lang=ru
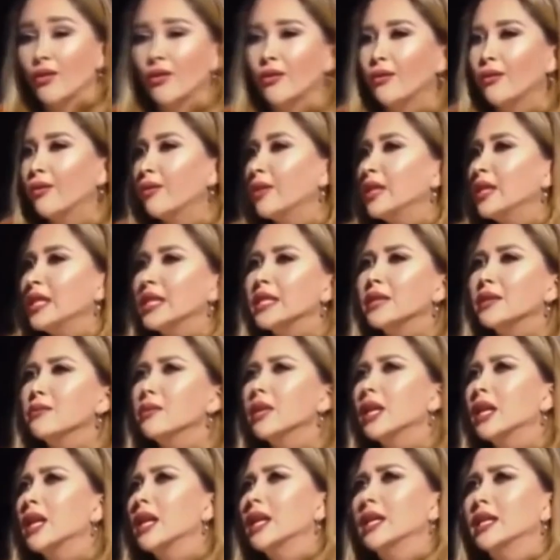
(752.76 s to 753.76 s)
в
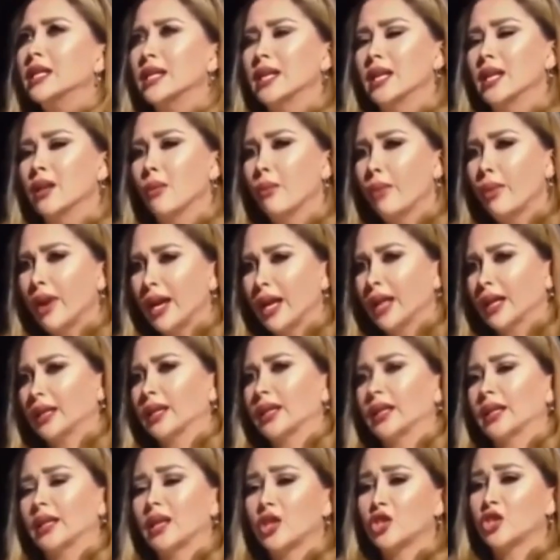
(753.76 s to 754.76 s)
незамедлительном
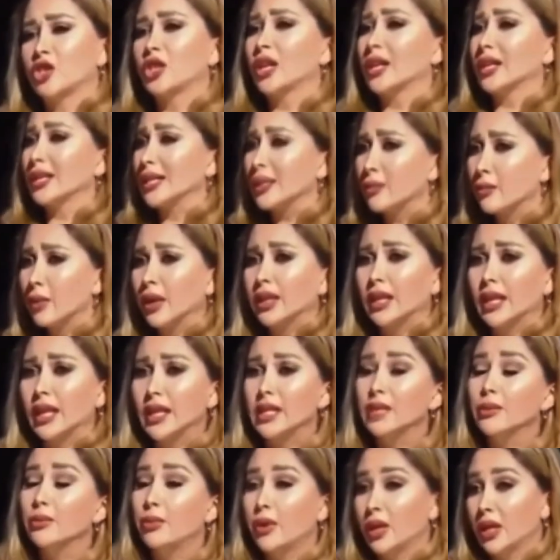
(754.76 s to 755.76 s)
порядке должны
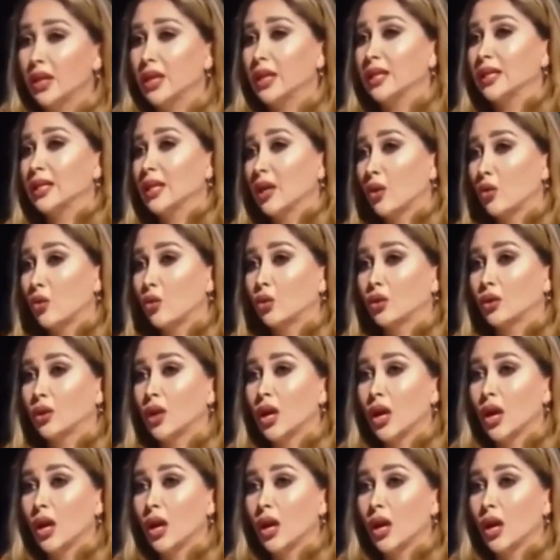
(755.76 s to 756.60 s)
рассмотреть и принять закон